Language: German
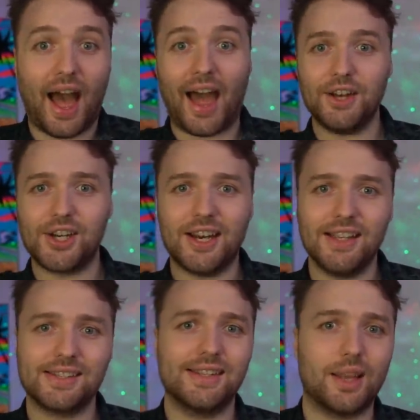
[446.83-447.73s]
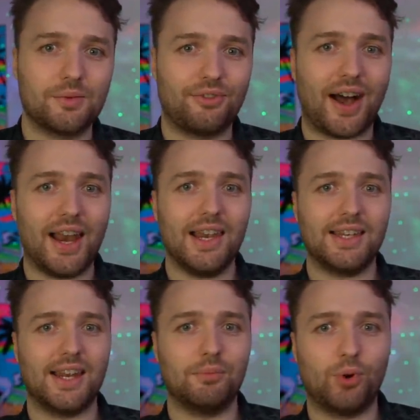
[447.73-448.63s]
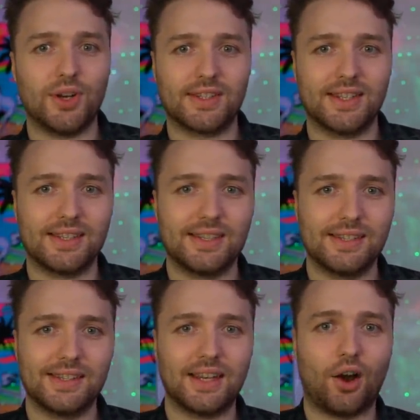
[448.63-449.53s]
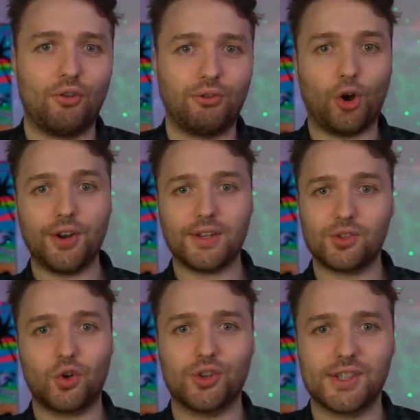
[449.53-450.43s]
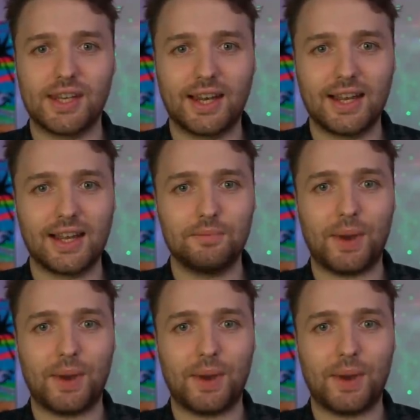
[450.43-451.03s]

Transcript: Anschließend empfahl ich den Polizisten, sich auf Leute zu konzentrieren,